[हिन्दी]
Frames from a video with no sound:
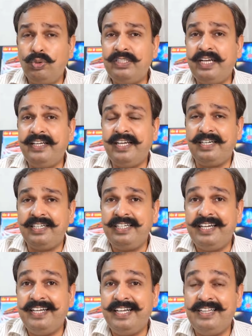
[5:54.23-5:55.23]
दूसरे की
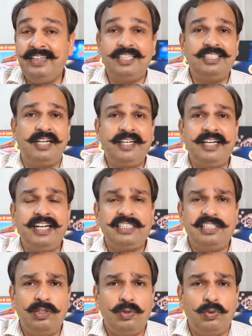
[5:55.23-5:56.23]
कंट्री के अंदर जाके
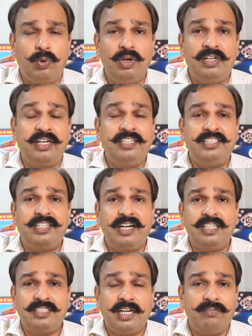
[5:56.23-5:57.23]
कैसीनो खोलकर
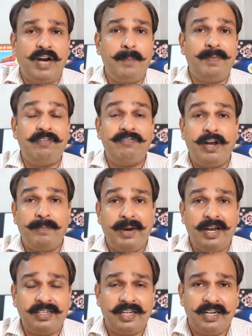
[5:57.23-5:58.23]
ड्रग्स का वहां पर
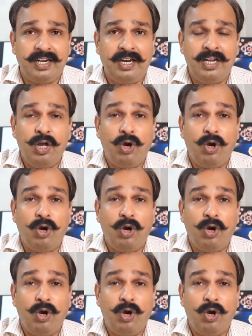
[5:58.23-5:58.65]
व्यापार करना